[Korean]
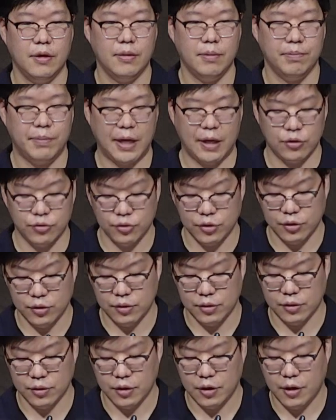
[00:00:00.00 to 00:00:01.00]

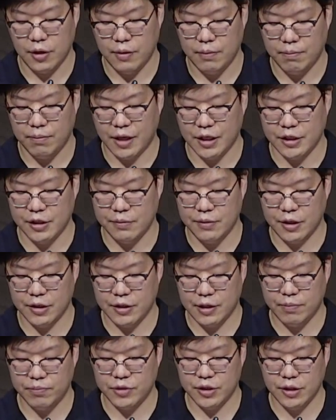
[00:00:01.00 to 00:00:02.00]
바울은 마지막
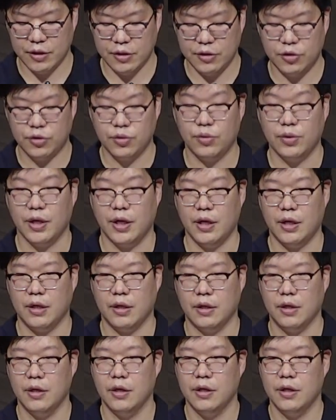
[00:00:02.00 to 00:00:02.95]
3장을 통해